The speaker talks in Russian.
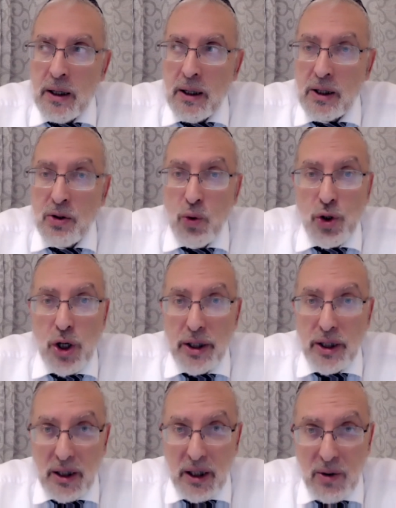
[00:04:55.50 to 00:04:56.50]

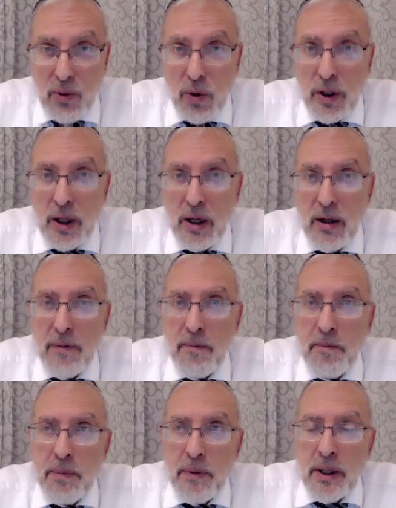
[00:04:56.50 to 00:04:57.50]
разрушили синагоги,
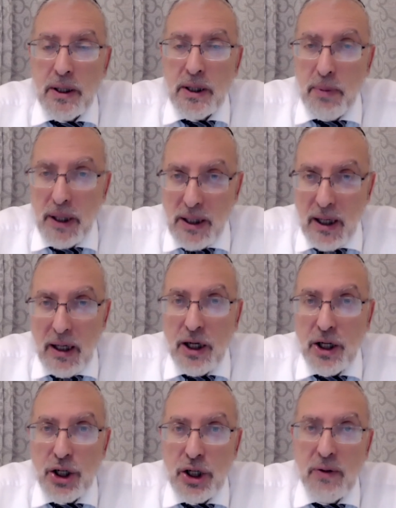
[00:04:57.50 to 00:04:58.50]
запретили
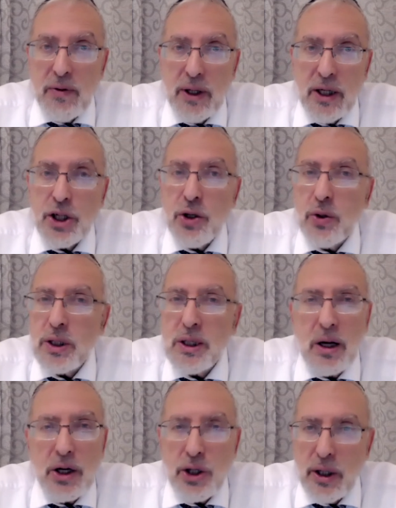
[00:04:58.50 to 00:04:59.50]
ешивы. Есть что
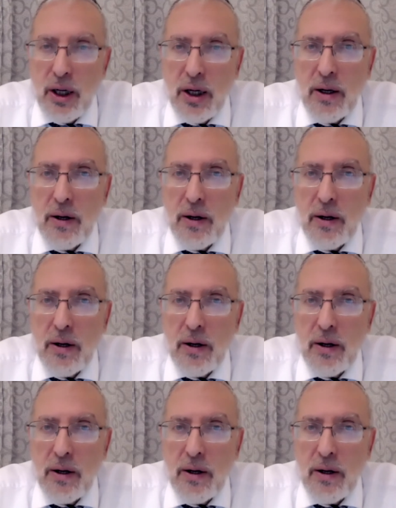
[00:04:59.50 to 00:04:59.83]
это страшное. страшное